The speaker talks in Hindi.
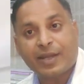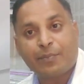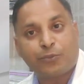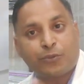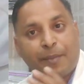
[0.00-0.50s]
का
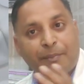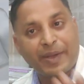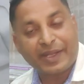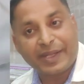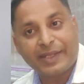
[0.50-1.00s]
पूरा
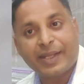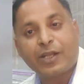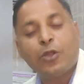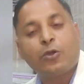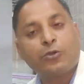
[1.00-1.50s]

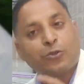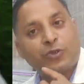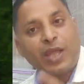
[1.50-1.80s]
मटेरियल जो